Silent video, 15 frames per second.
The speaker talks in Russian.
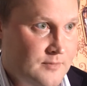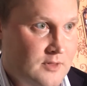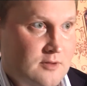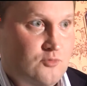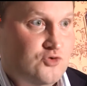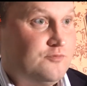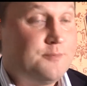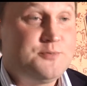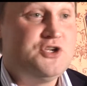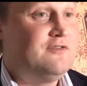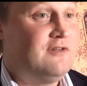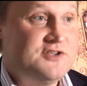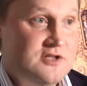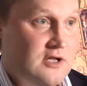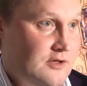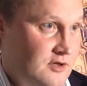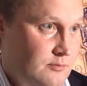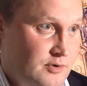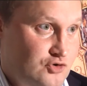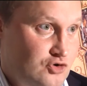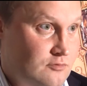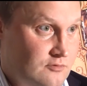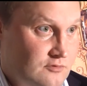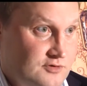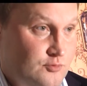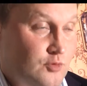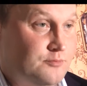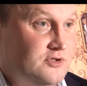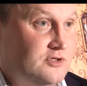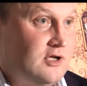Потому что вообще не в ресторан не пойдем,
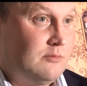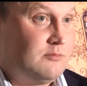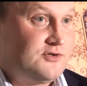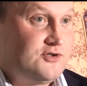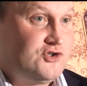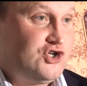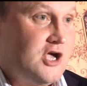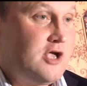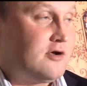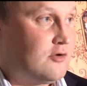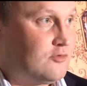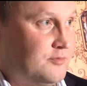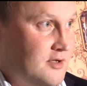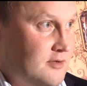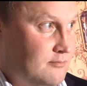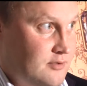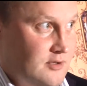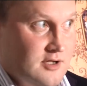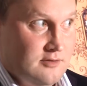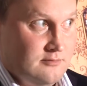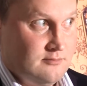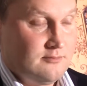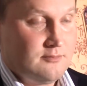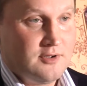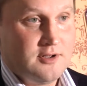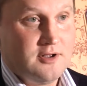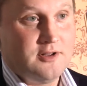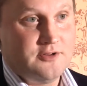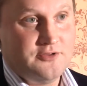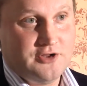возьмем термос чая, как у меня была
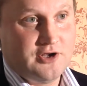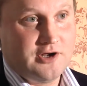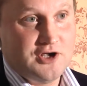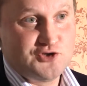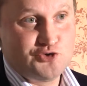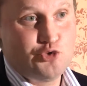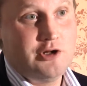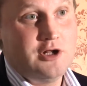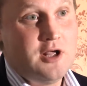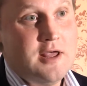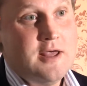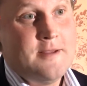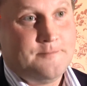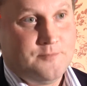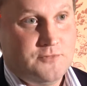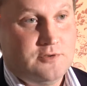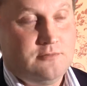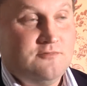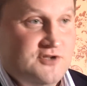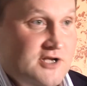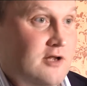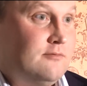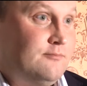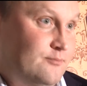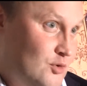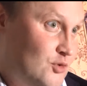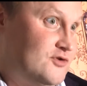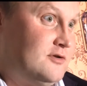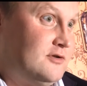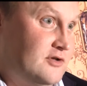э, одна такая история. Взяли
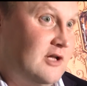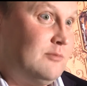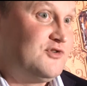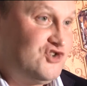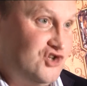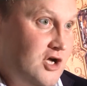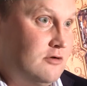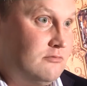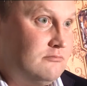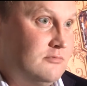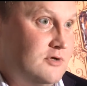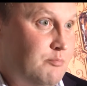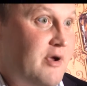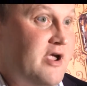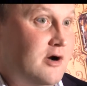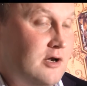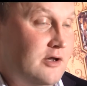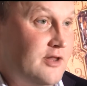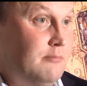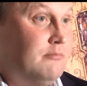просто термос чая и поехали на,